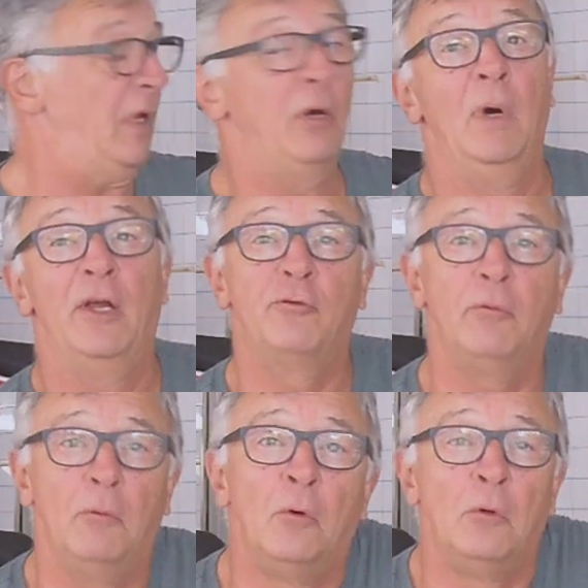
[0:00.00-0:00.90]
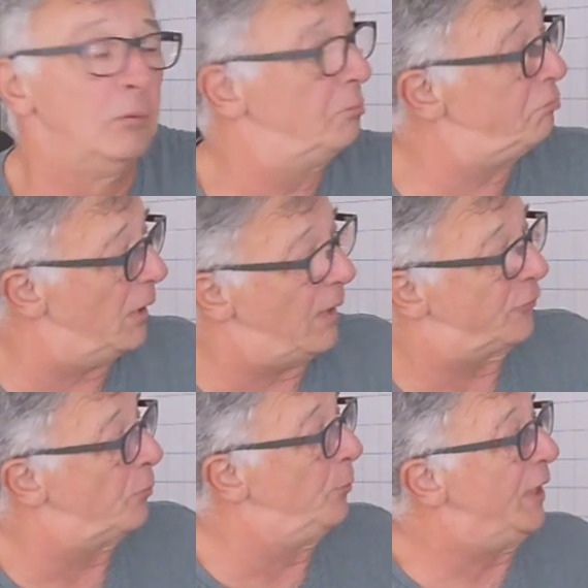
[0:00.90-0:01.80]
eu acho, eu
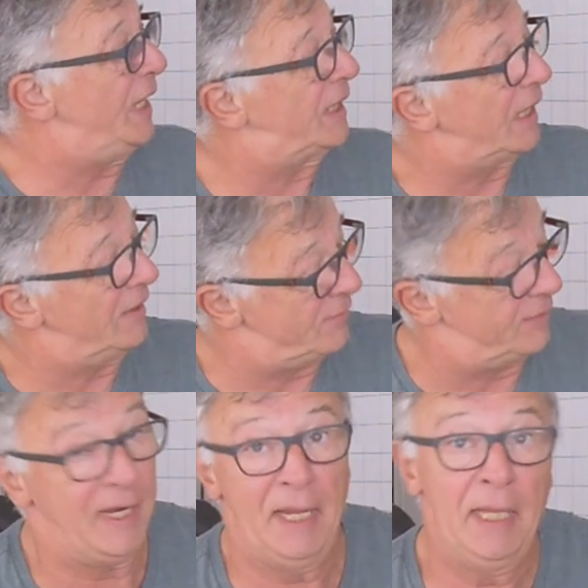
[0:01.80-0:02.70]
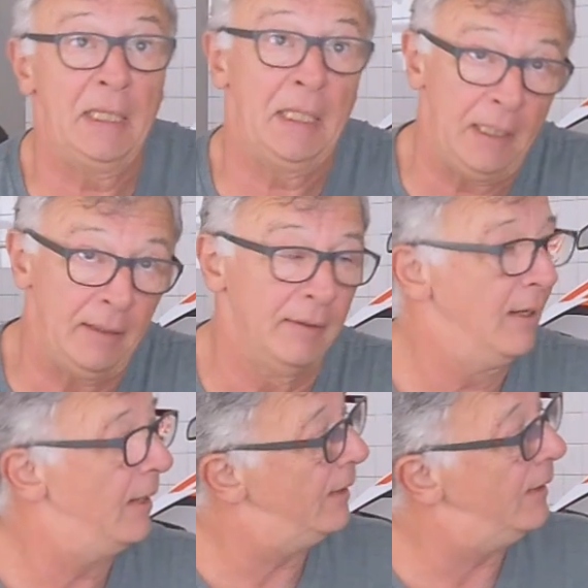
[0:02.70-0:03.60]
acho bonita, diferente,
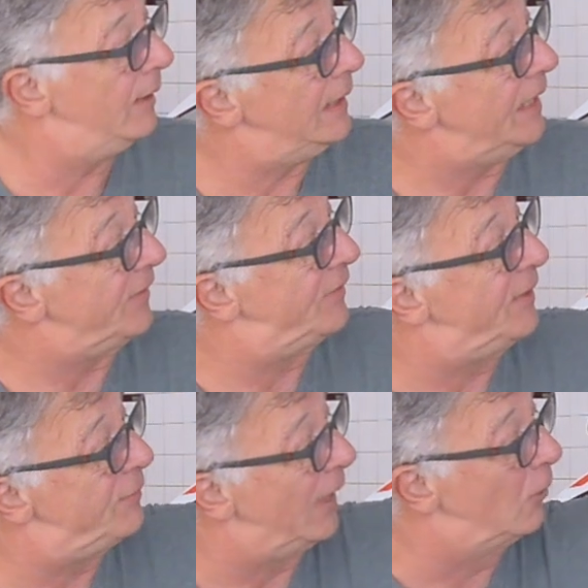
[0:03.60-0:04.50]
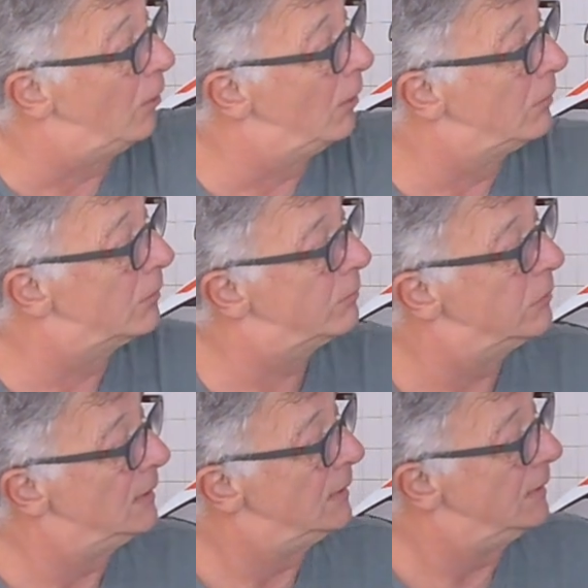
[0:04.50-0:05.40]
é, este farol
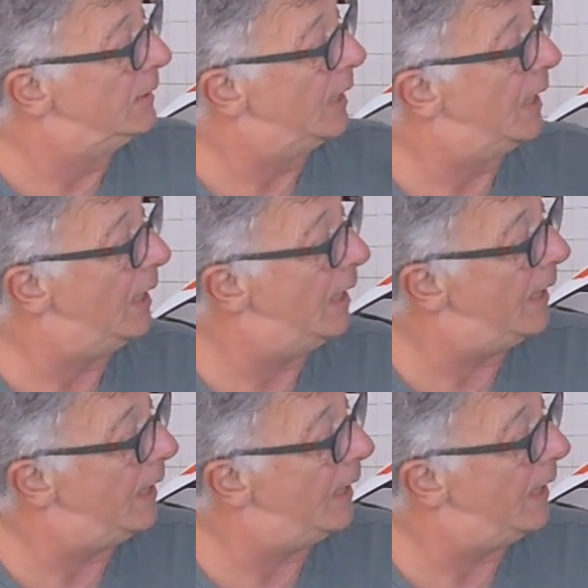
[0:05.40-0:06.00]
que